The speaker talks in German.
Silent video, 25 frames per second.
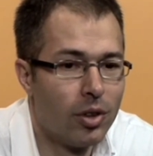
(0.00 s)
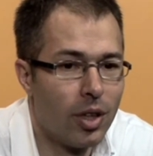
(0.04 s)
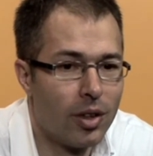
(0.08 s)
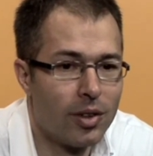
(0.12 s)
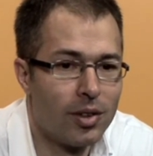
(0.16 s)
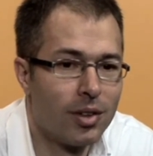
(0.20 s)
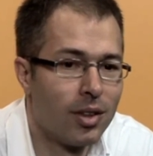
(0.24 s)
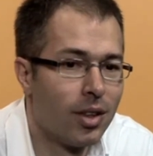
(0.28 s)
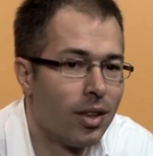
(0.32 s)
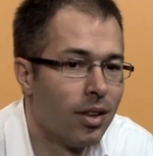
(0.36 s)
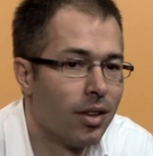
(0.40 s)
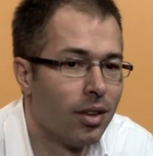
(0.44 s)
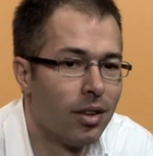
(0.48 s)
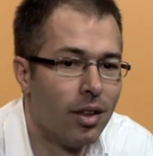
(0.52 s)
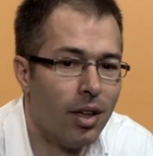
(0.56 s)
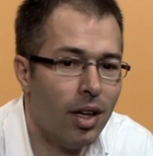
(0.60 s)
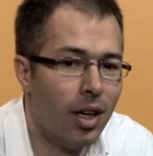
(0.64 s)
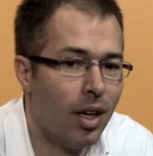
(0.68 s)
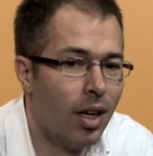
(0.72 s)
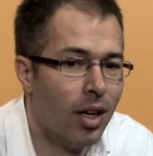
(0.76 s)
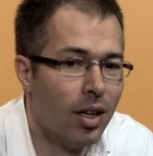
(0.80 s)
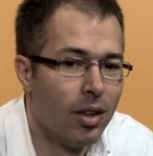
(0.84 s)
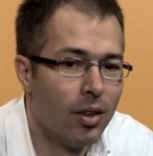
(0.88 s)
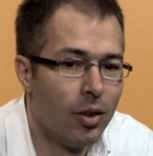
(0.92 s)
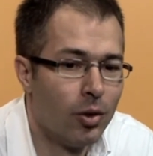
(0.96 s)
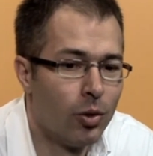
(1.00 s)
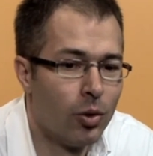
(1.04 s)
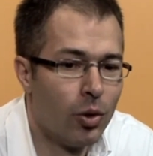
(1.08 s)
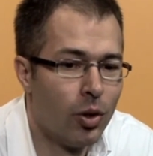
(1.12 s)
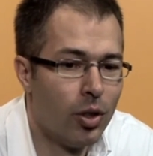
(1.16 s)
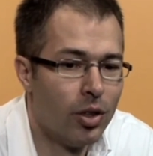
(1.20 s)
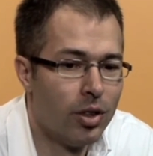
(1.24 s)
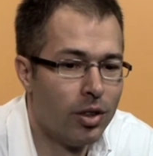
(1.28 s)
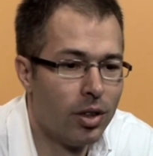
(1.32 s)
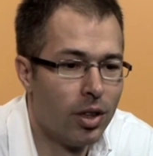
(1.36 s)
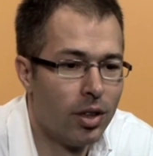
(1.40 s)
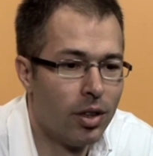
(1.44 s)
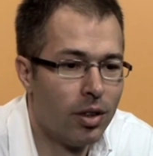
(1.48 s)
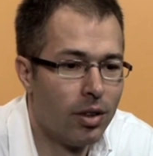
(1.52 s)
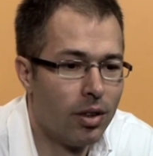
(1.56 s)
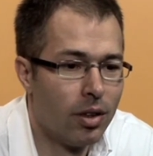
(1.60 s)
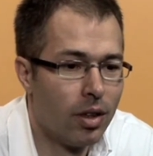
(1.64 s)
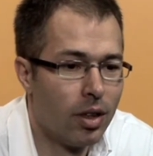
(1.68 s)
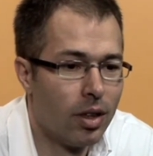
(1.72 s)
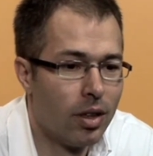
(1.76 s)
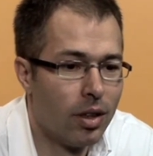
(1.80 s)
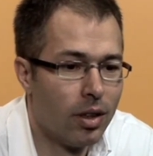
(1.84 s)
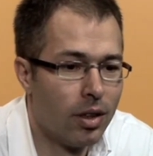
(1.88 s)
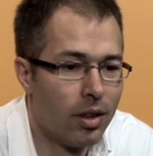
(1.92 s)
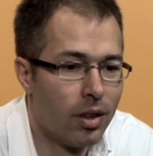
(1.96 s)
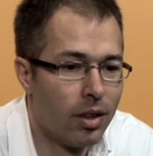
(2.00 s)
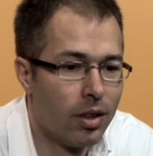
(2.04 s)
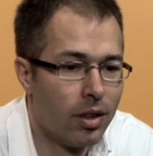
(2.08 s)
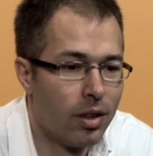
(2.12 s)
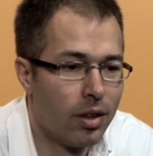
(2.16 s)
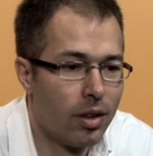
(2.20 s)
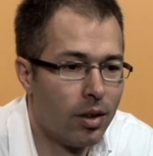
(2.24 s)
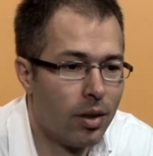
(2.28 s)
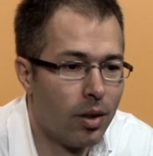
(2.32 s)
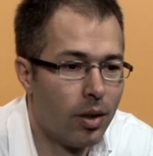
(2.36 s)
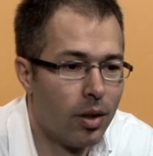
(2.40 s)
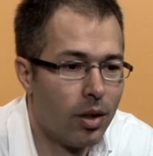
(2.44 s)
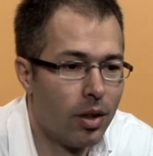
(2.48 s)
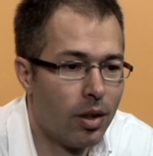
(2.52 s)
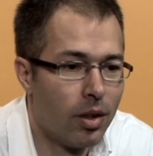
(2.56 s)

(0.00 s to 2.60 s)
das dann natürlich in, in, in,